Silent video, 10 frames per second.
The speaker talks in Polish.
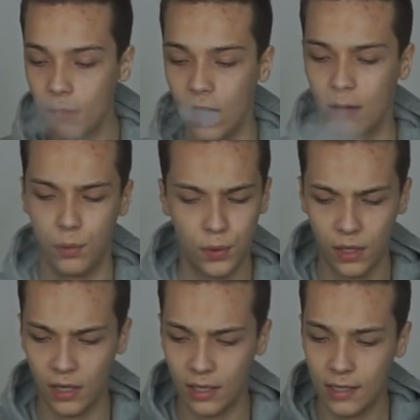Ach,
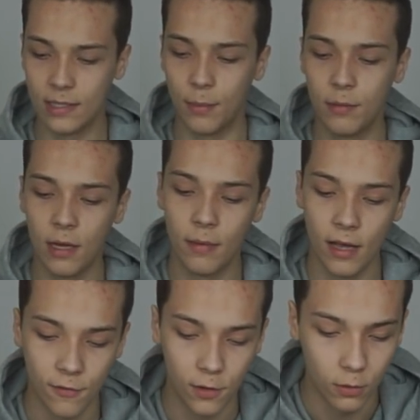zapomniałem
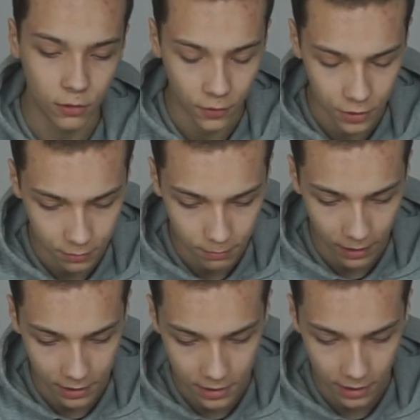airflow otworzyć.
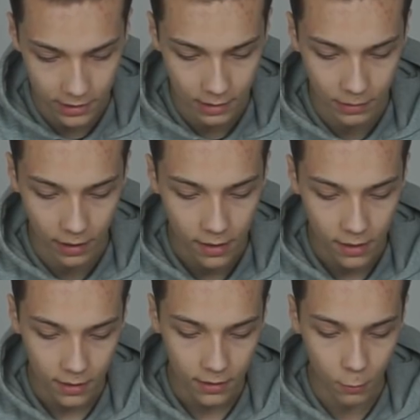Patrzcie, jaki ze mnie
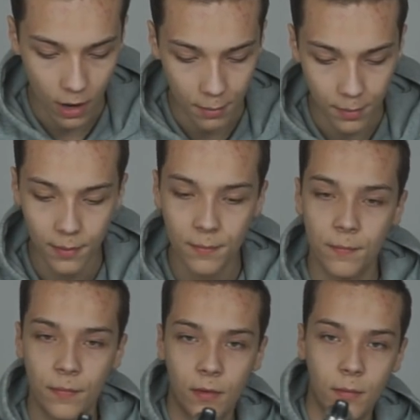łeb.
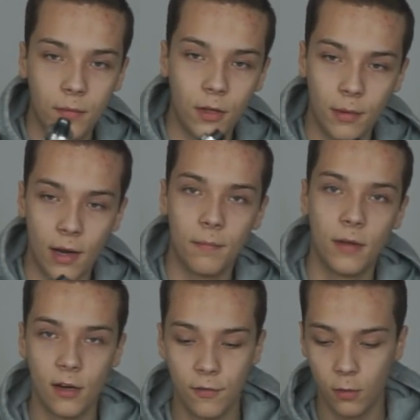Dobra,
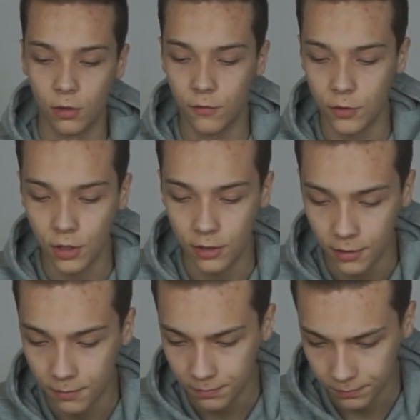airflow
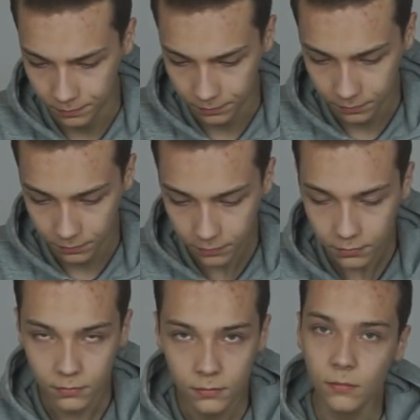otworzony.
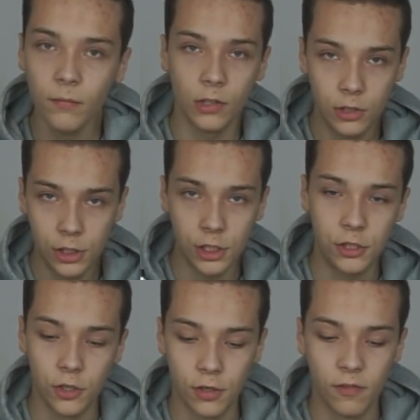
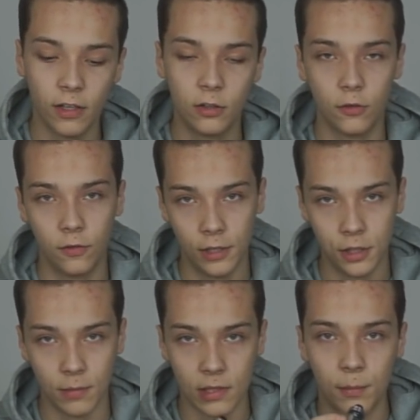38 watów,
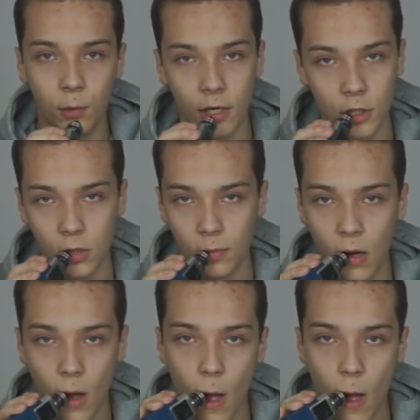lecimy z chmureczką.